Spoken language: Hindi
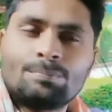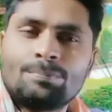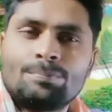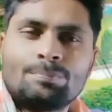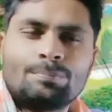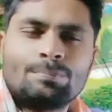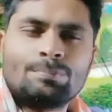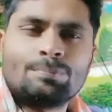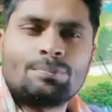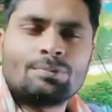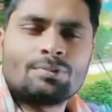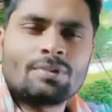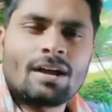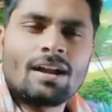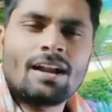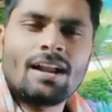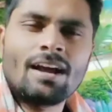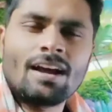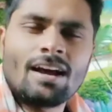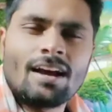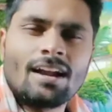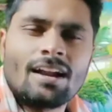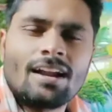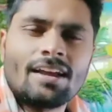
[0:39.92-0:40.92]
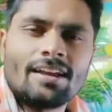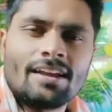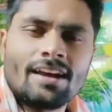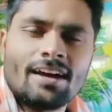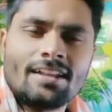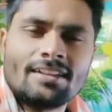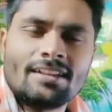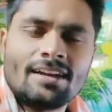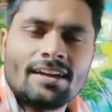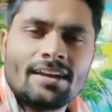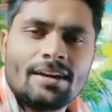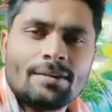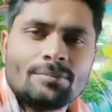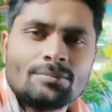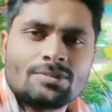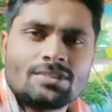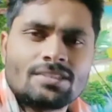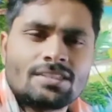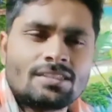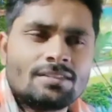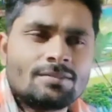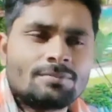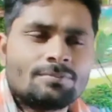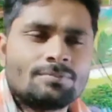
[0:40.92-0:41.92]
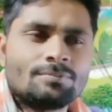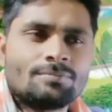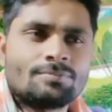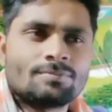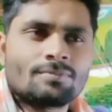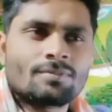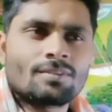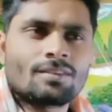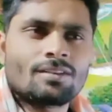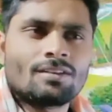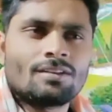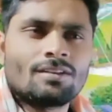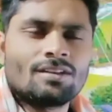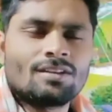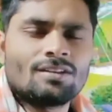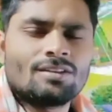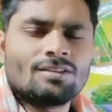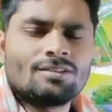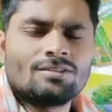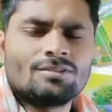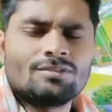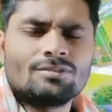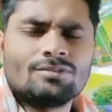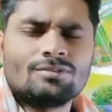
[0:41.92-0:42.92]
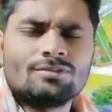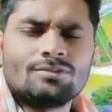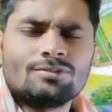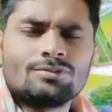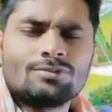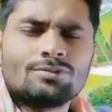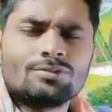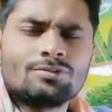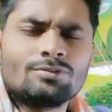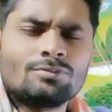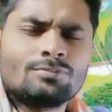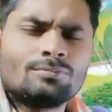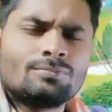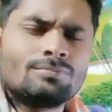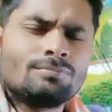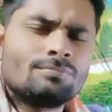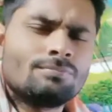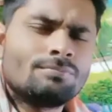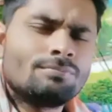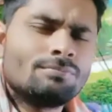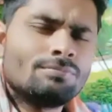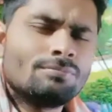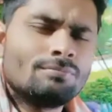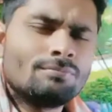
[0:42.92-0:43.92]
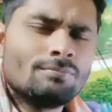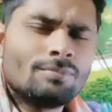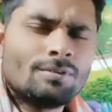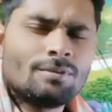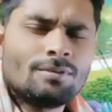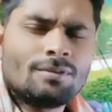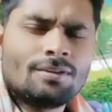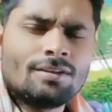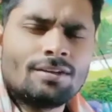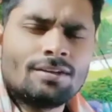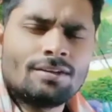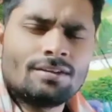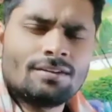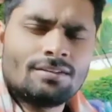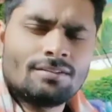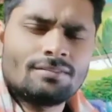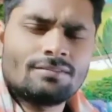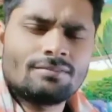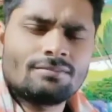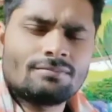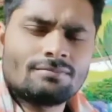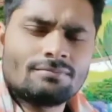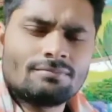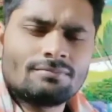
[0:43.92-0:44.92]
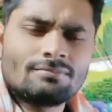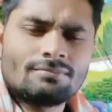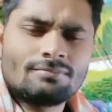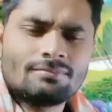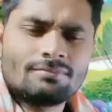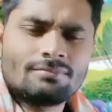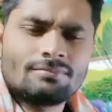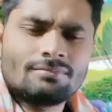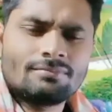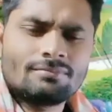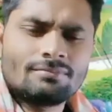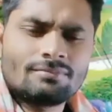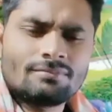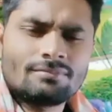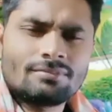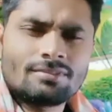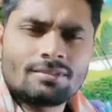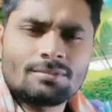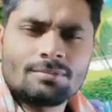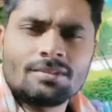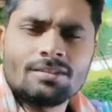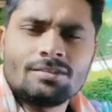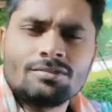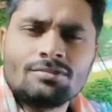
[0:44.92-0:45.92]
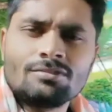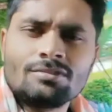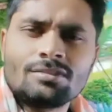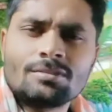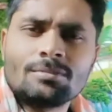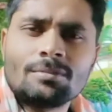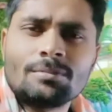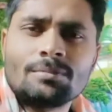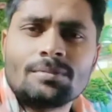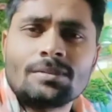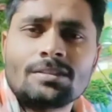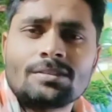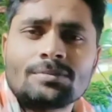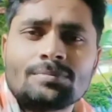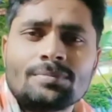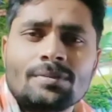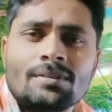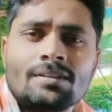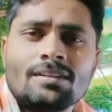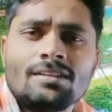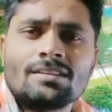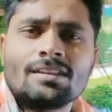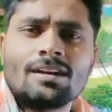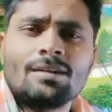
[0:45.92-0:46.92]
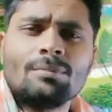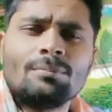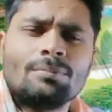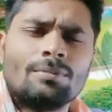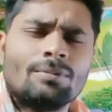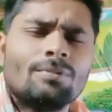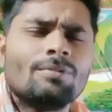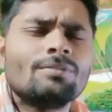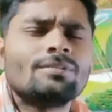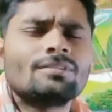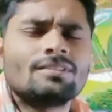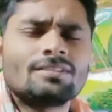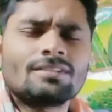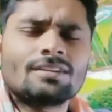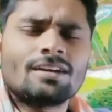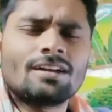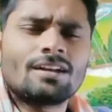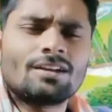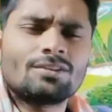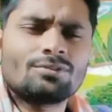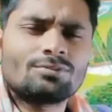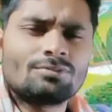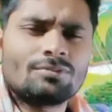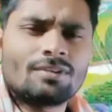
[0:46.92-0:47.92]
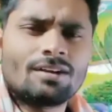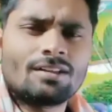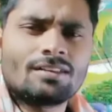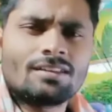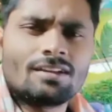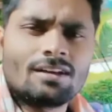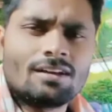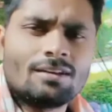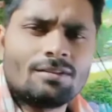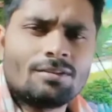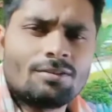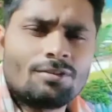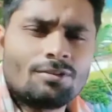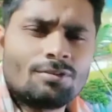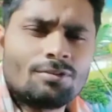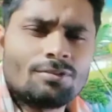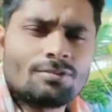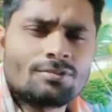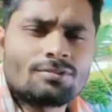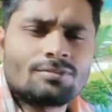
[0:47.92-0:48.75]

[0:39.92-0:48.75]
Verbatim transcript: पुराना गाना याद आया मुझे जो मैं समझे तो समय बचपन ही था बहुत ये गाना सुना था और